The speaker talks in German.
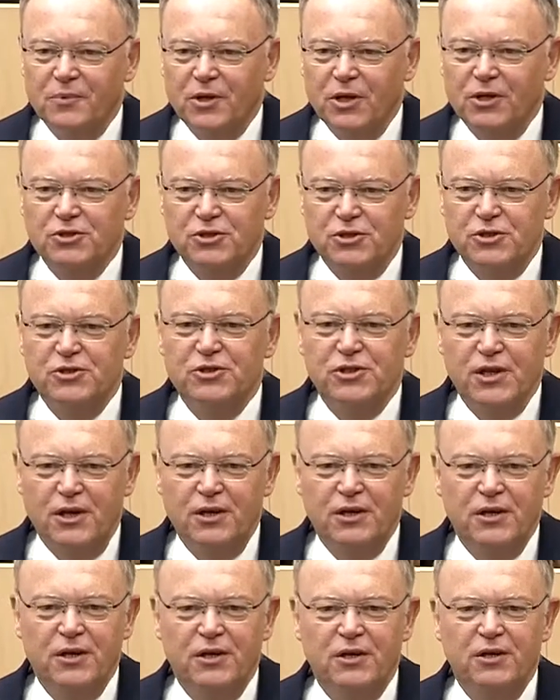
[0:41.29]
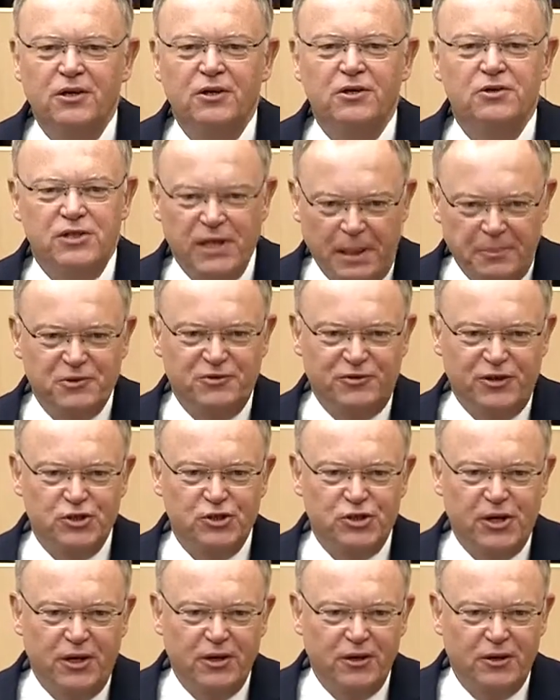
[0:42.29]
das ist ja nicht
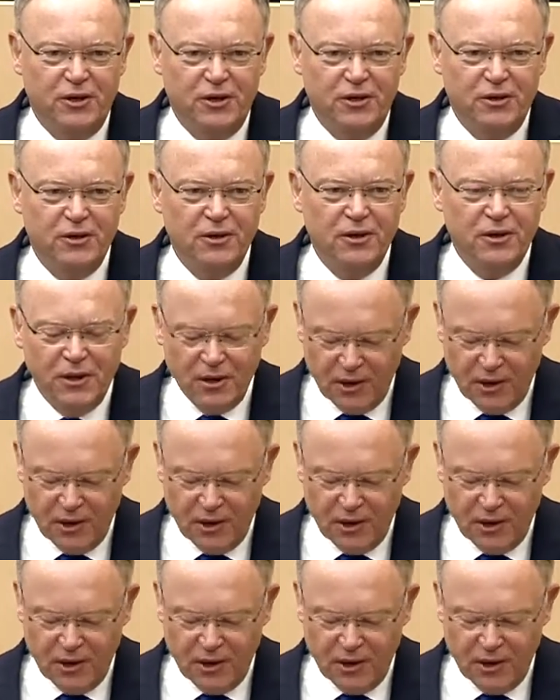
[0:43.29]
selbstverständlich.